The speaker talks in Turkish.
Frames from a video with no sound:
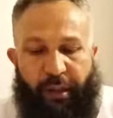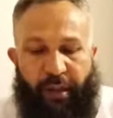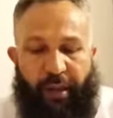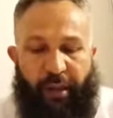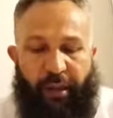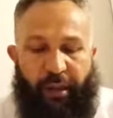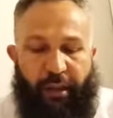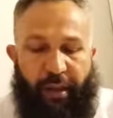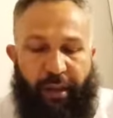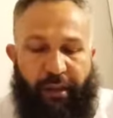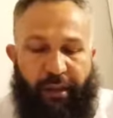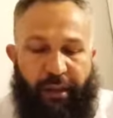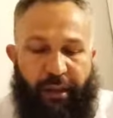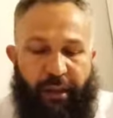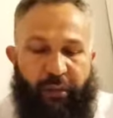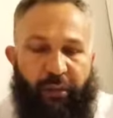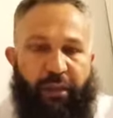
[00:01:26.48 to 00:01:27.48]
E,
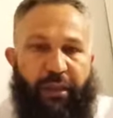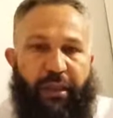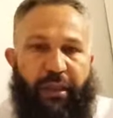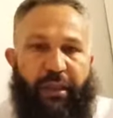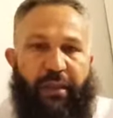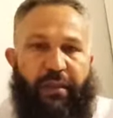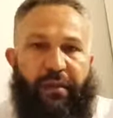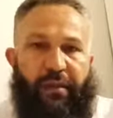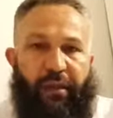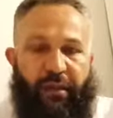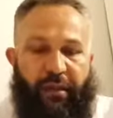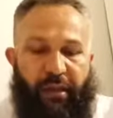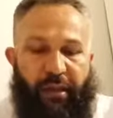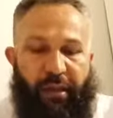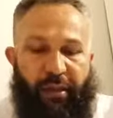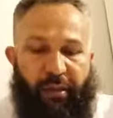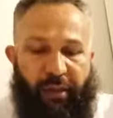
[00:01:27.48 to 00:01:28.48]
Katade diyor ki Enes
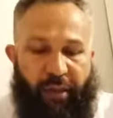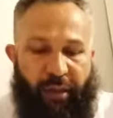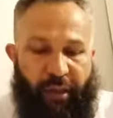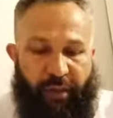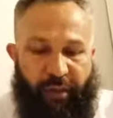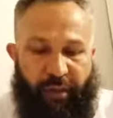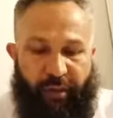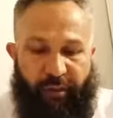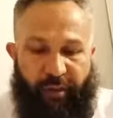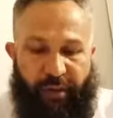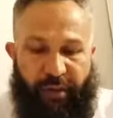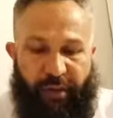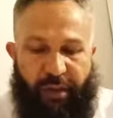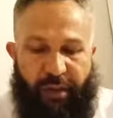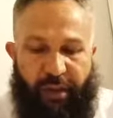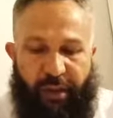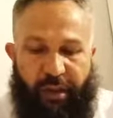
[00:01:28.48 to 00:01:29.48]
radiyallahu an
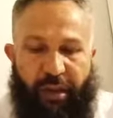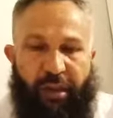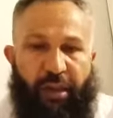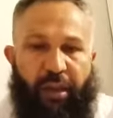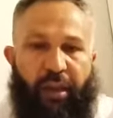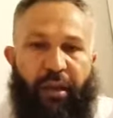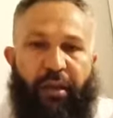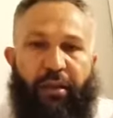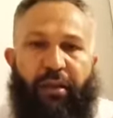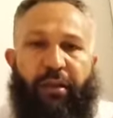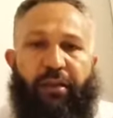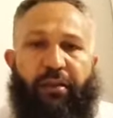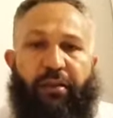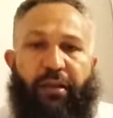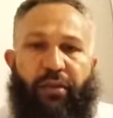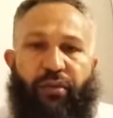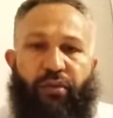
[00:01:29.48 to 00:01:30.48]
aktarmıştır ki
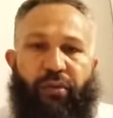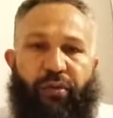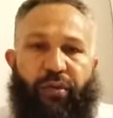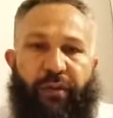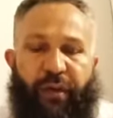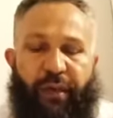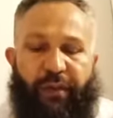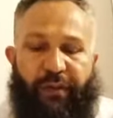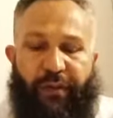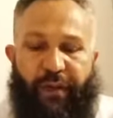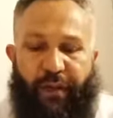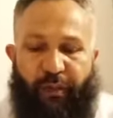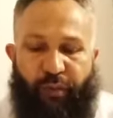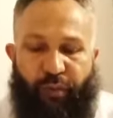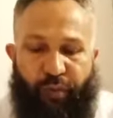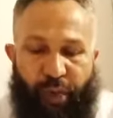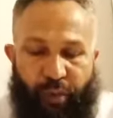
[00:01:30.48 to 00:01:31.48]
Allah'ın Resulü sallallahu aleyhi ve
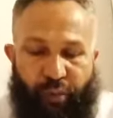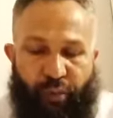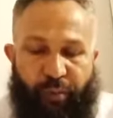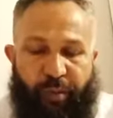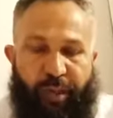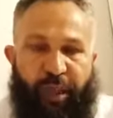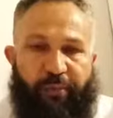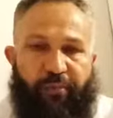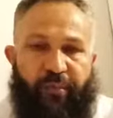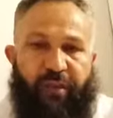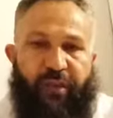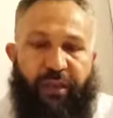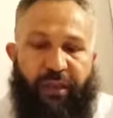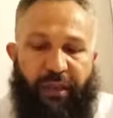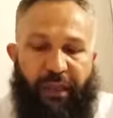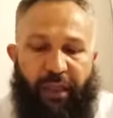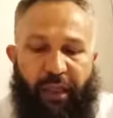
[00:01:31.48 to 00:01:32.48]
sellem dört umre
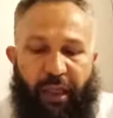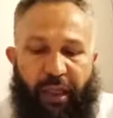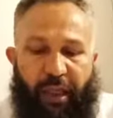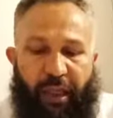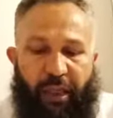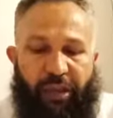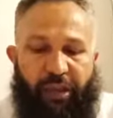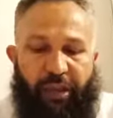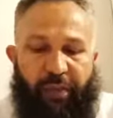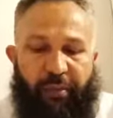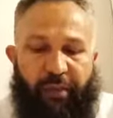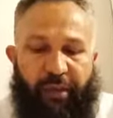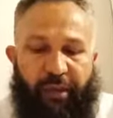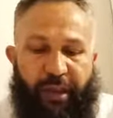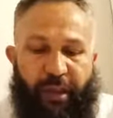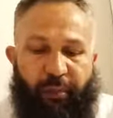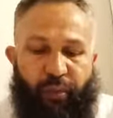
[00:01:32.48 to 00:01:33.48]
yapmıştır. Haçla
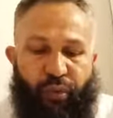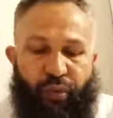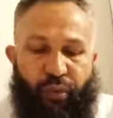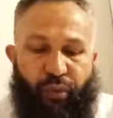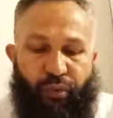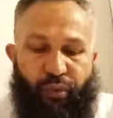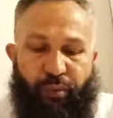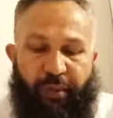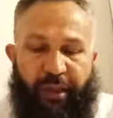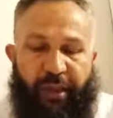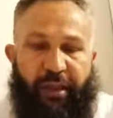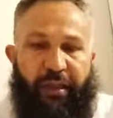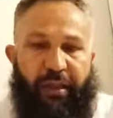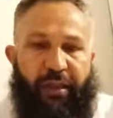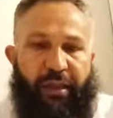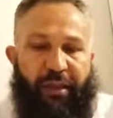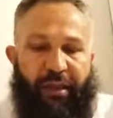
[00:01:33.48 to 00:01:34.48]
birlikte yapmış olduğu
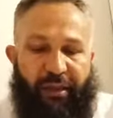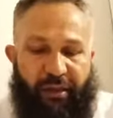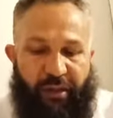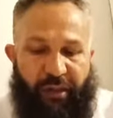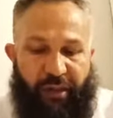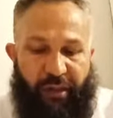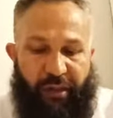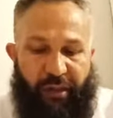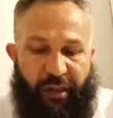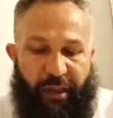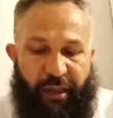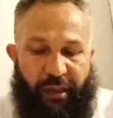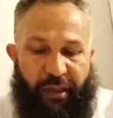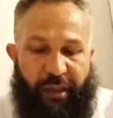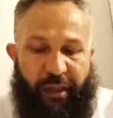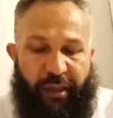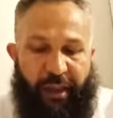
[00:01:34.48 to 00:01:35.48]
umre
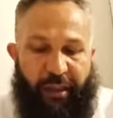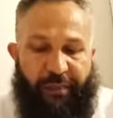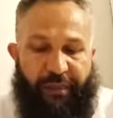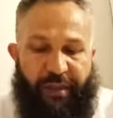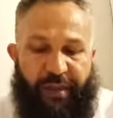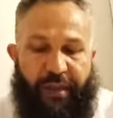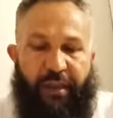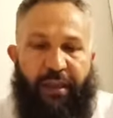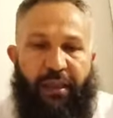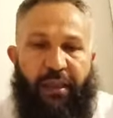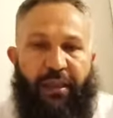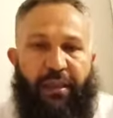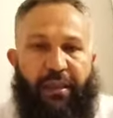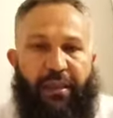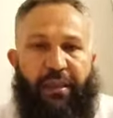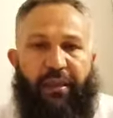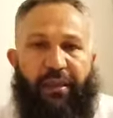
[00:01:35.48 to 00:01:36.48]
dışındakiler hepsi
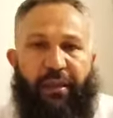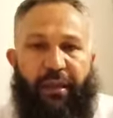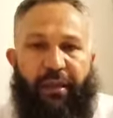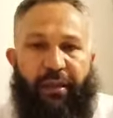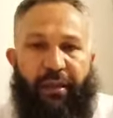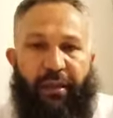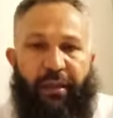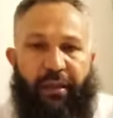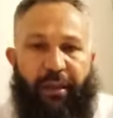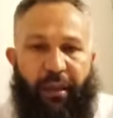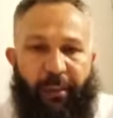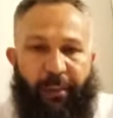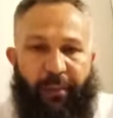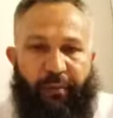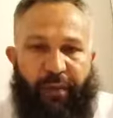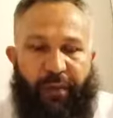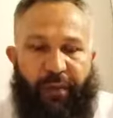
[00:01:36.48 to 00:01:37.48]
Zilkade ayında
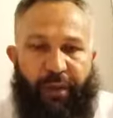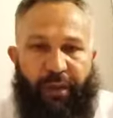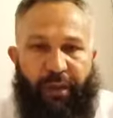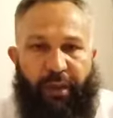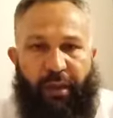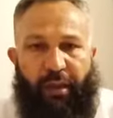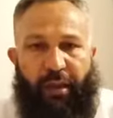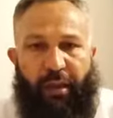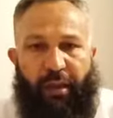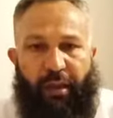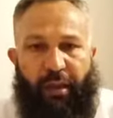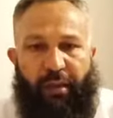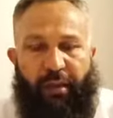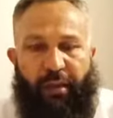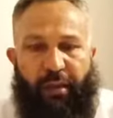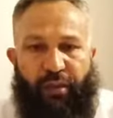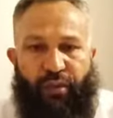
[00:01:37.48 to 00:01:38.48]
yapılmıştır. Yani
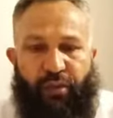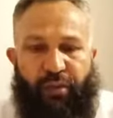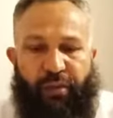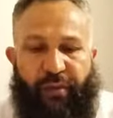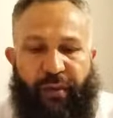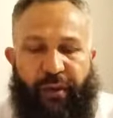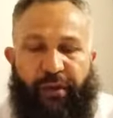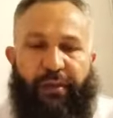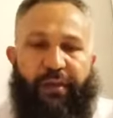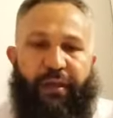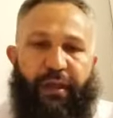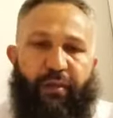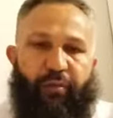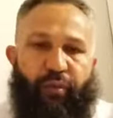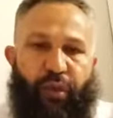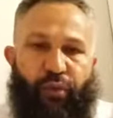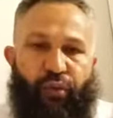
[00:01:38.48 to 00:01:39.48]
Allah Resulü sallallahu aleyhi ve
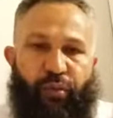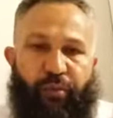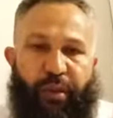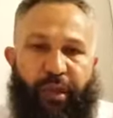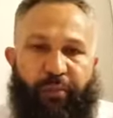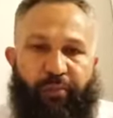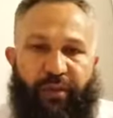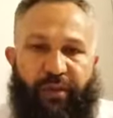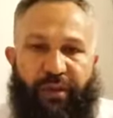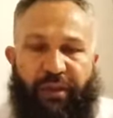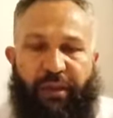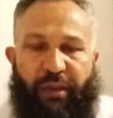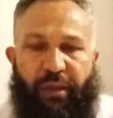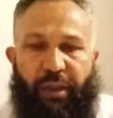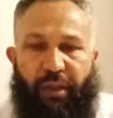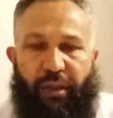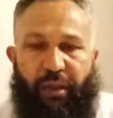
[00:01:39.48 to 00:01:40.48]
sellem dört umre yapmıştır.